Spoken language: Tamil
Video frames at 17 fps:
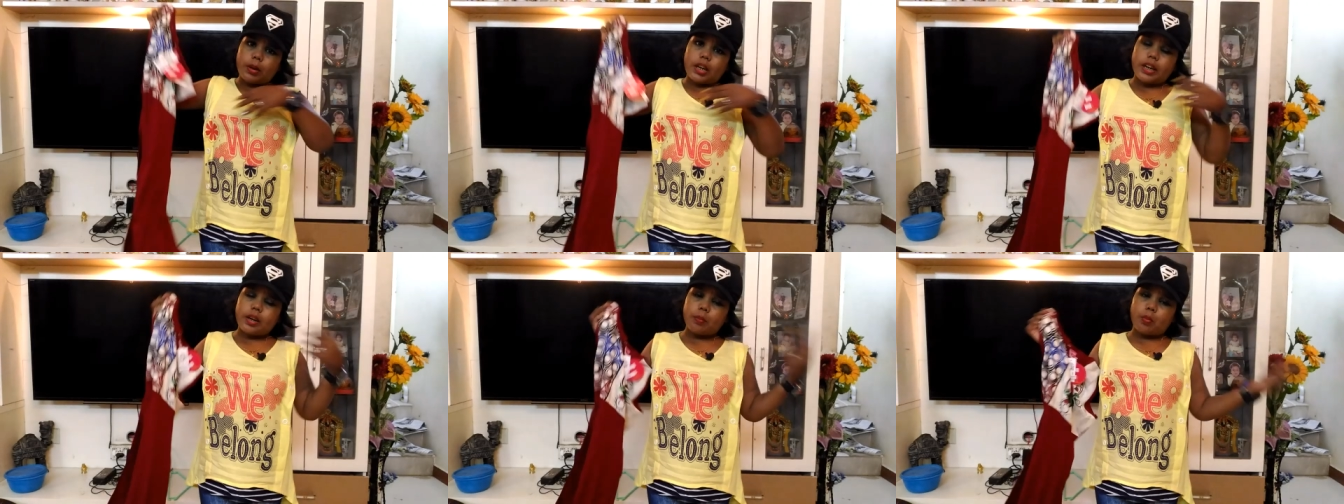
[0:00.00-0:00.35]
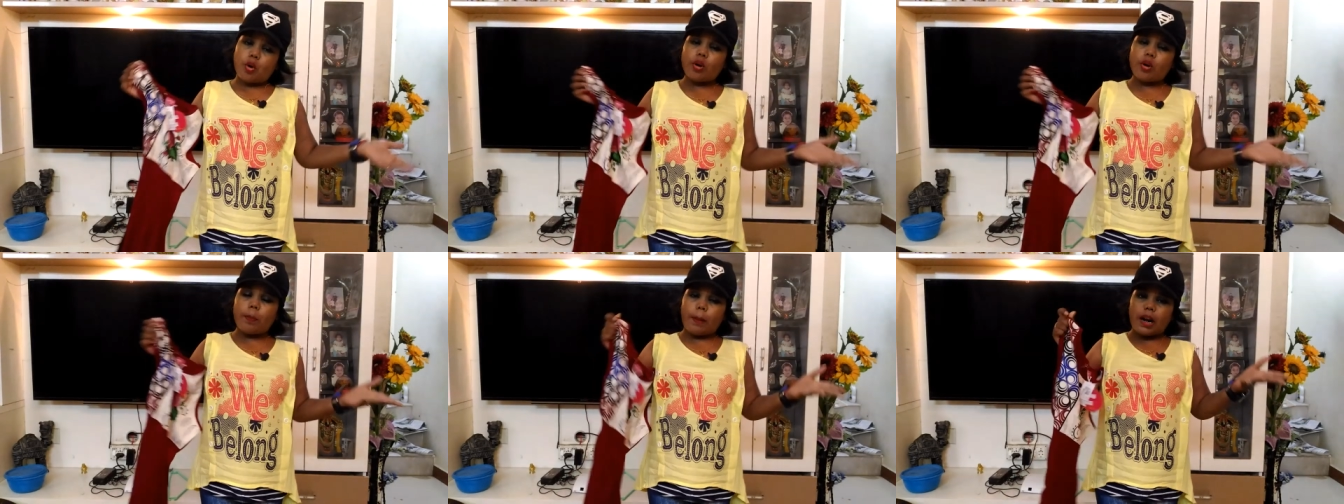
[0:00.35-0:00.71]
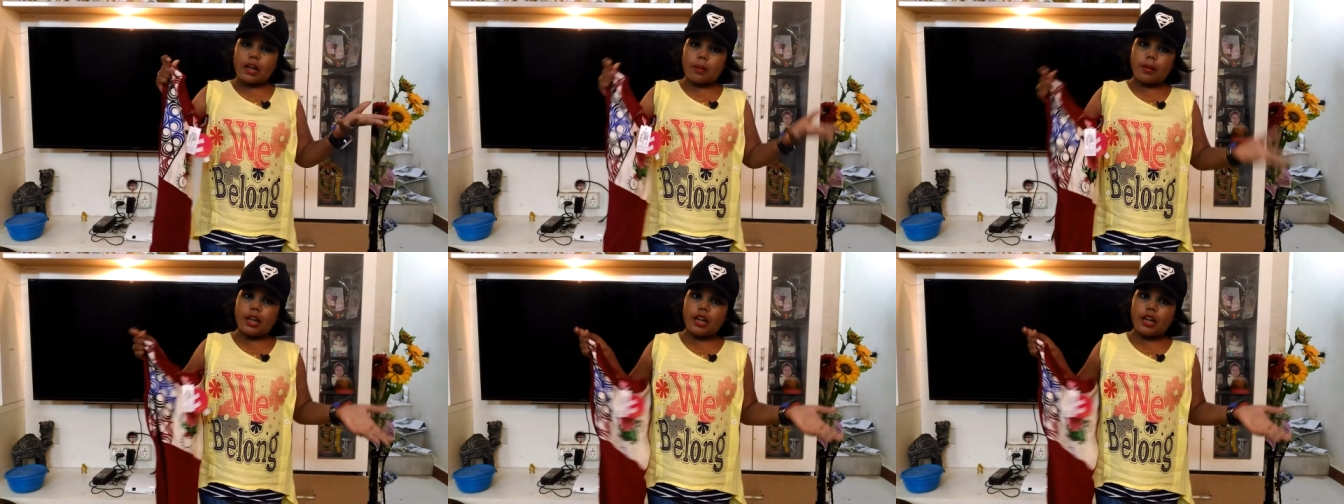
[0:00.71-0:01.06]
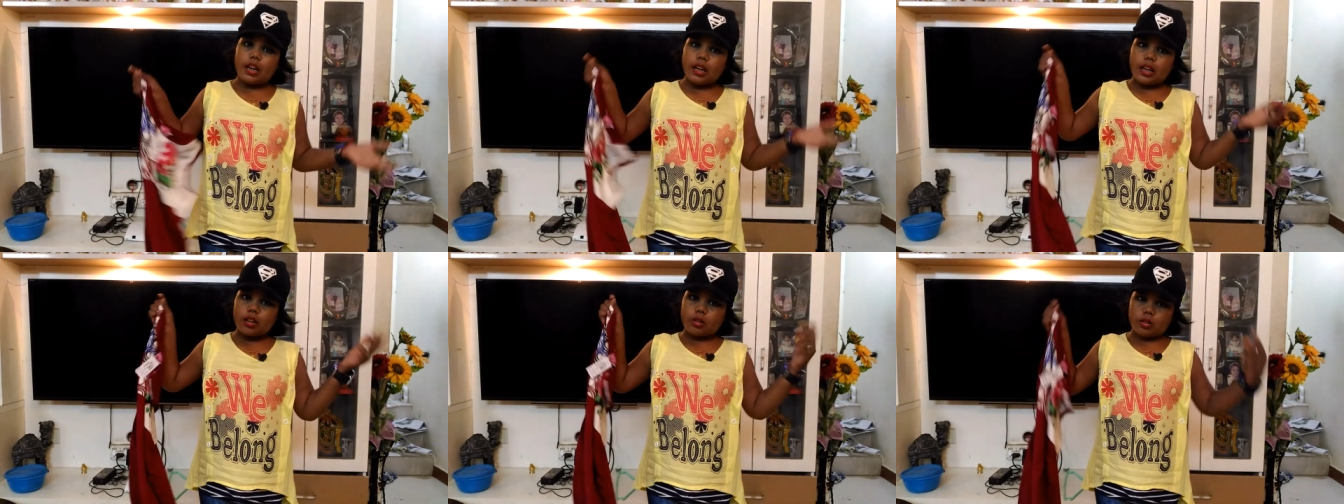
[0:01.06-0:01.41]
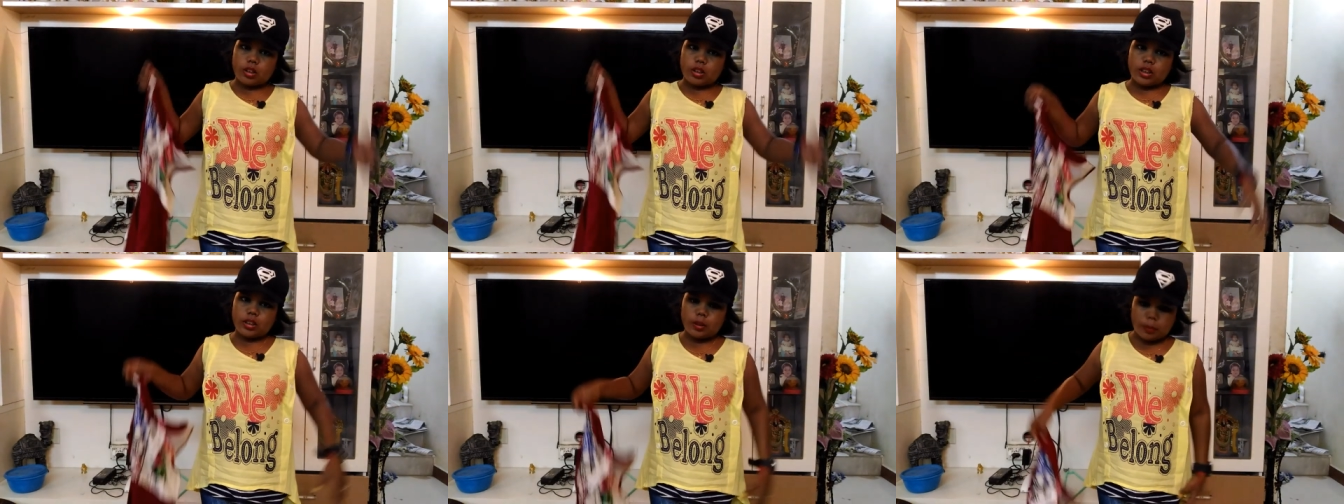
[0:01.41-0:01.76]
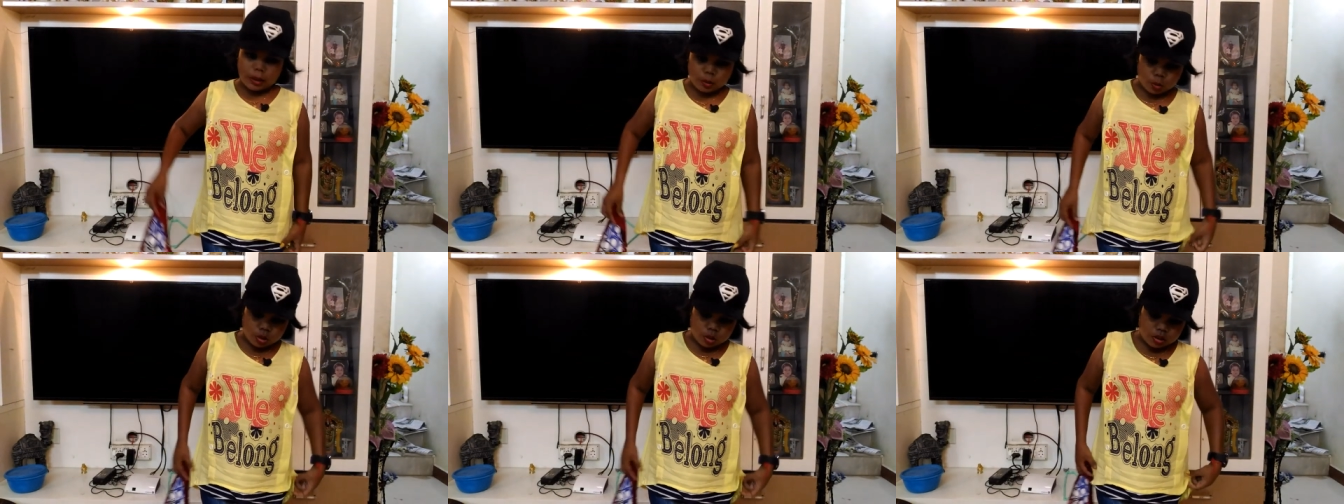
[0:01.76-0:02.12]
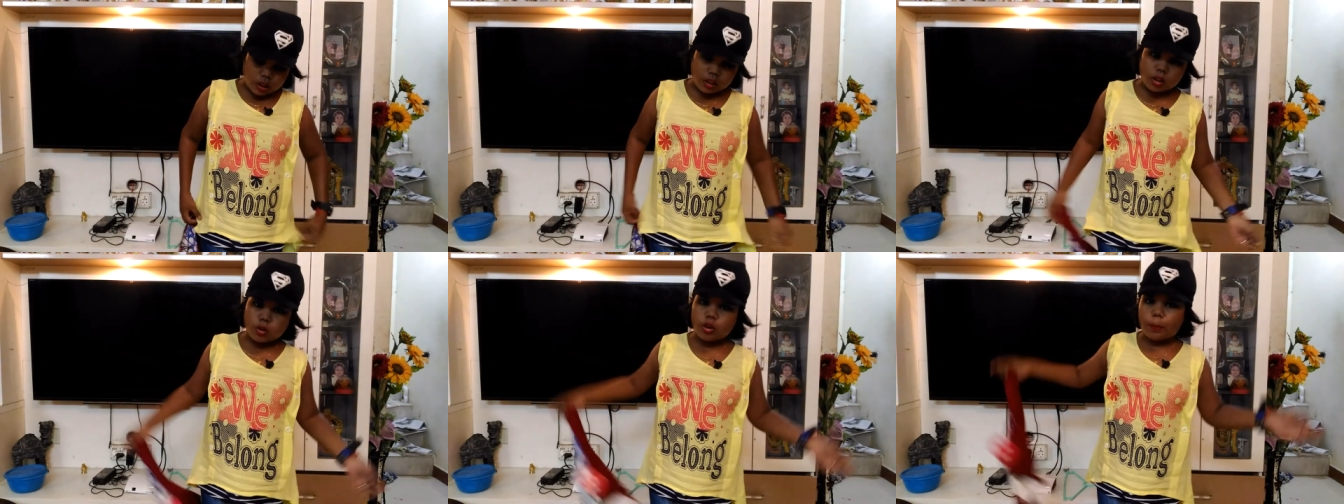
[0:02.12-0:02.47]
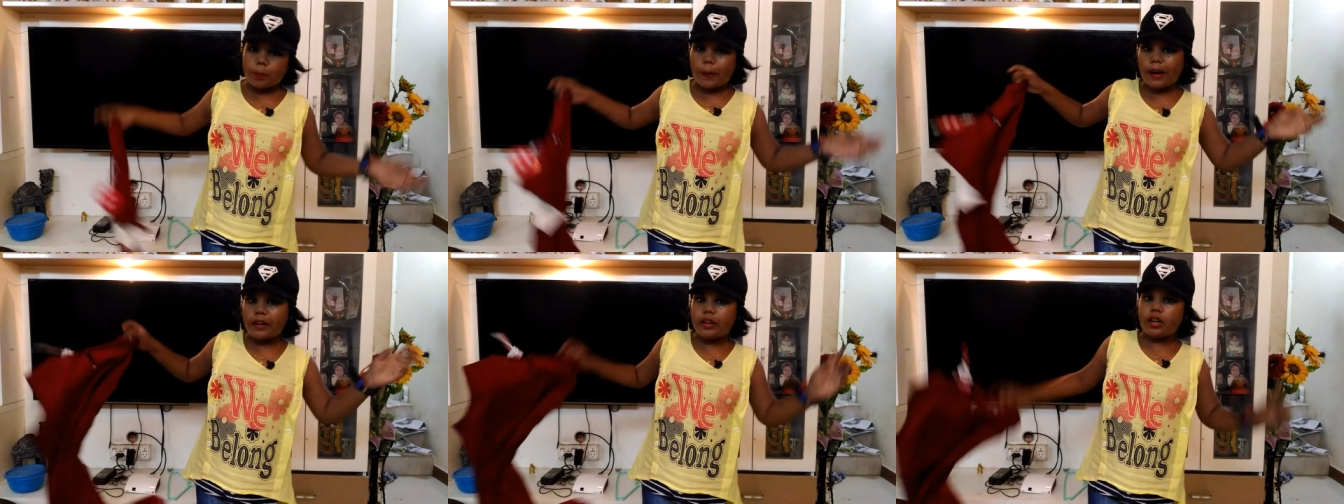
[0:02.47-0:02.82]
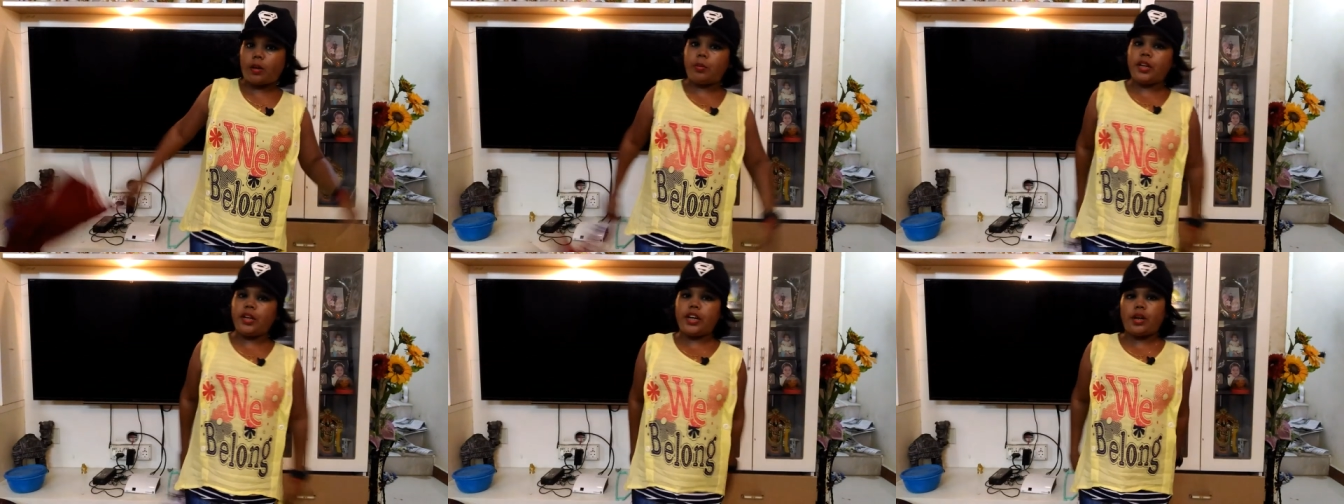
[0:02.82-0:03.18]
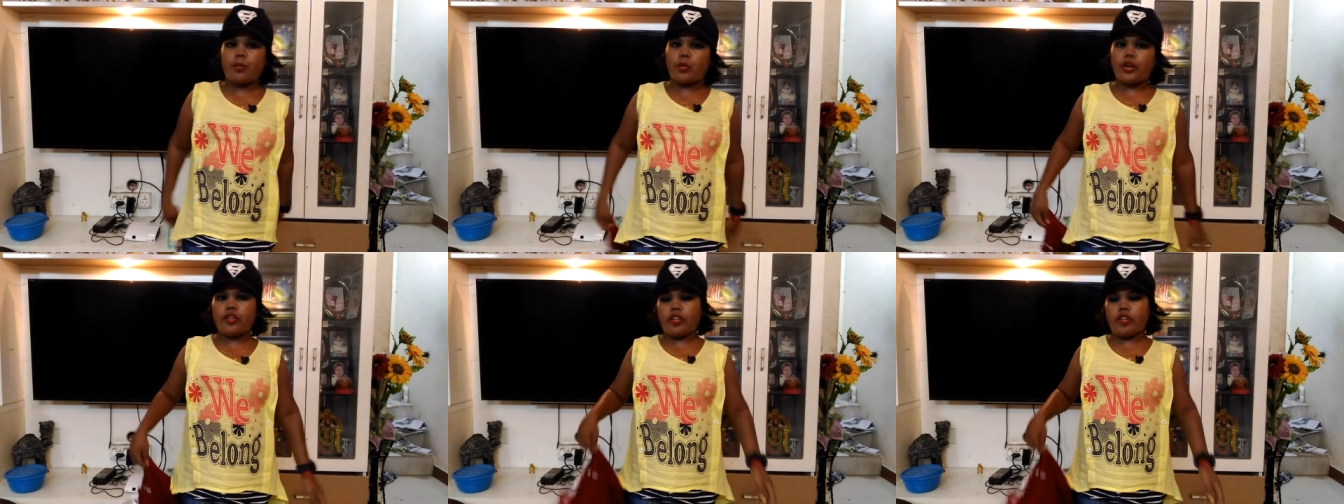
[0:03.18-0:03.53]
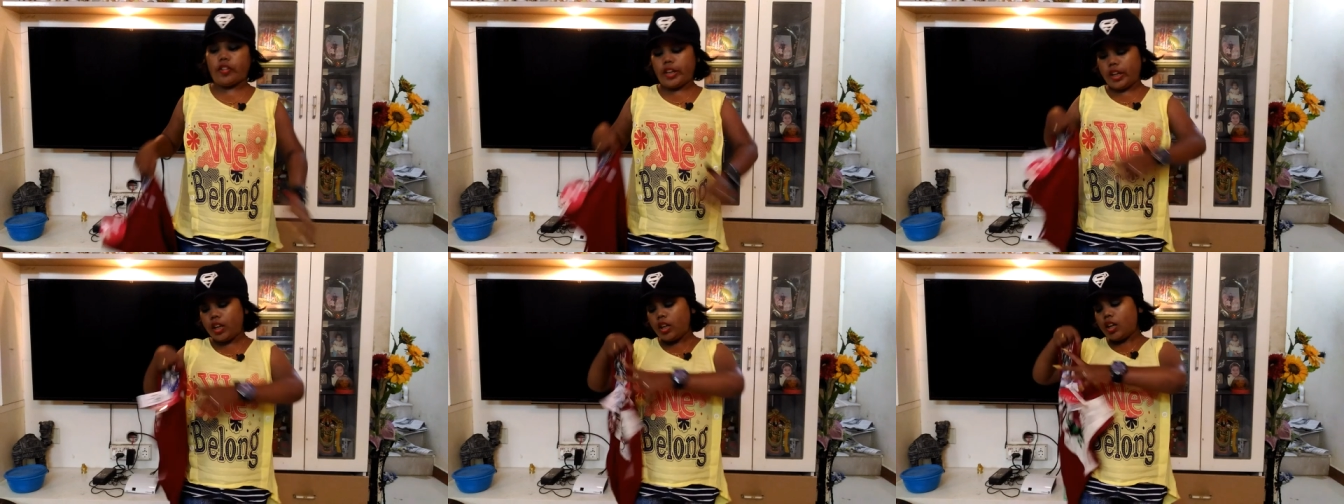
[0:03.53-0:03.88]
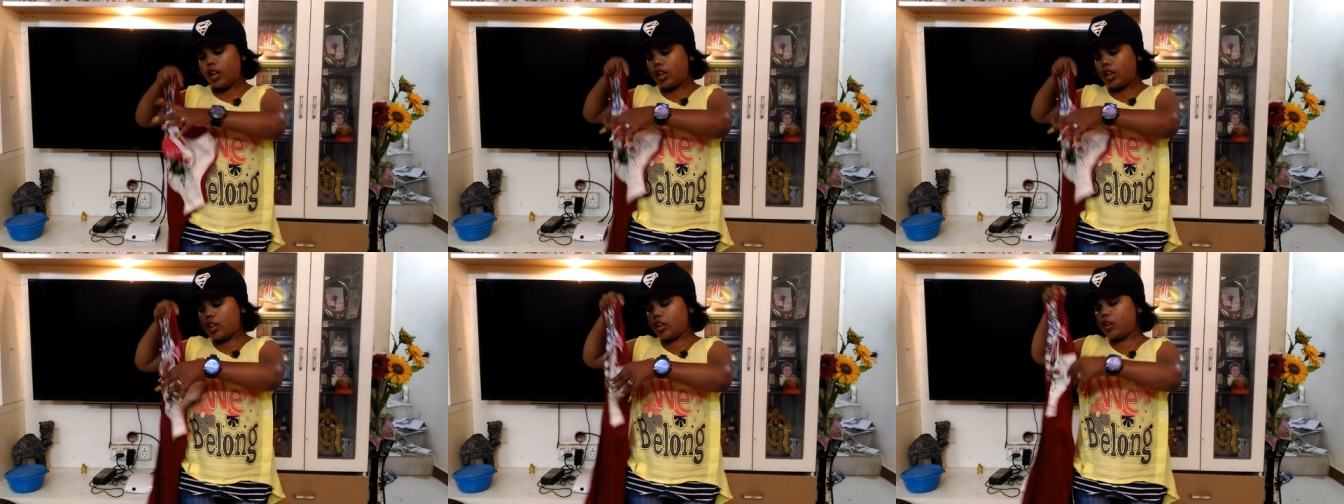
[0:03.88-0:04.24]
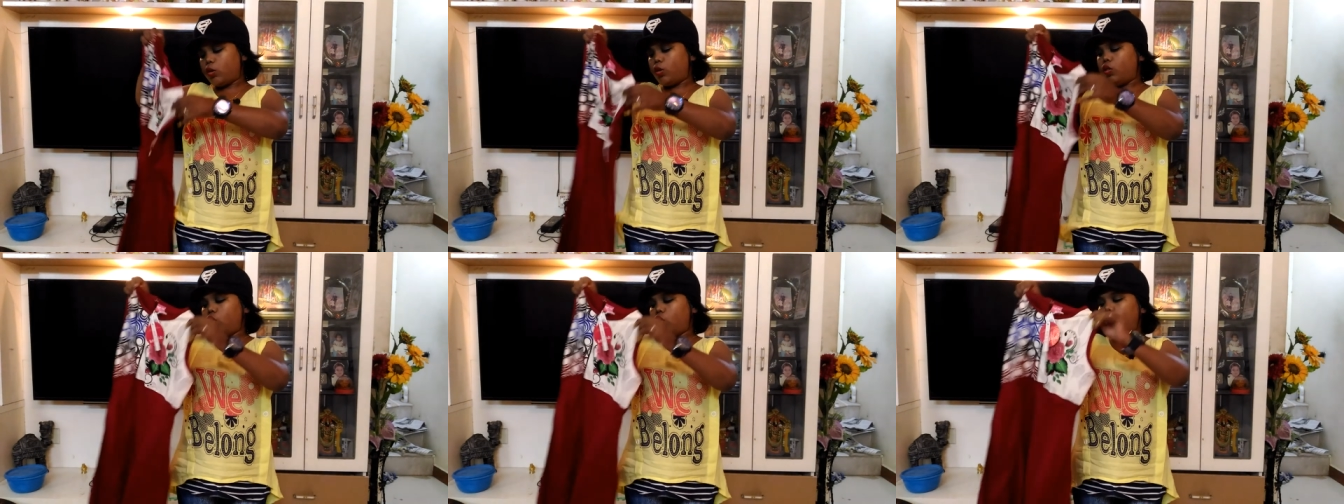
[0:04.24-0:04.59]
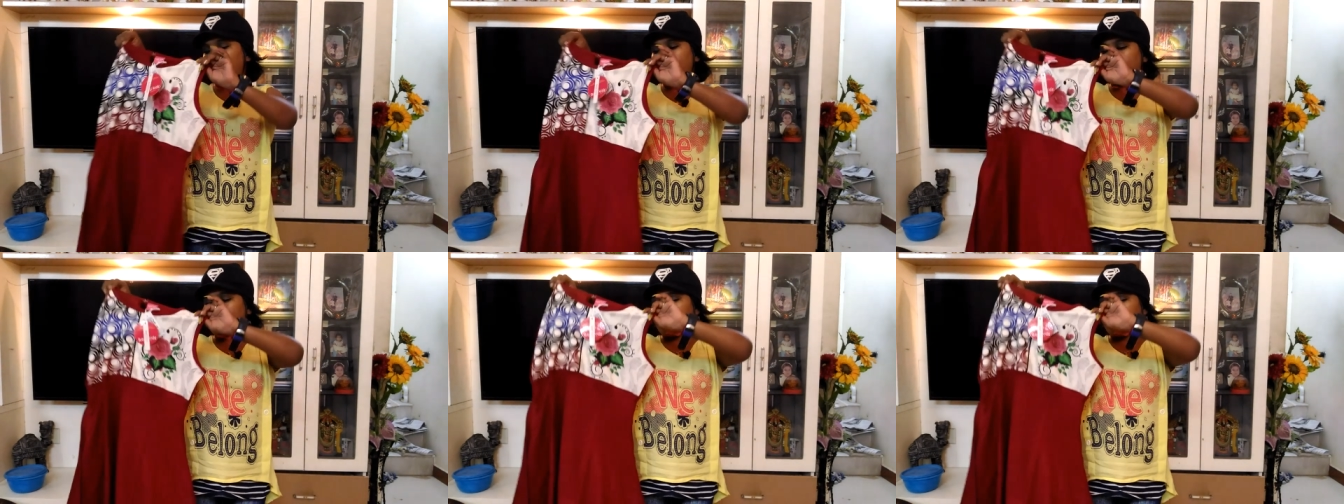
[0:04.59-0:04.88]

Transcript: அதெல்லாம் எனக்கு போட்டு பழக்கவே இல்லை இந்த மாதிரி ஒரு சட்டை ஒரு பேண்ட்டு அப்படின்ட்டே போயிட்டு இருந்தேன் என்னால் கொஞ்சம்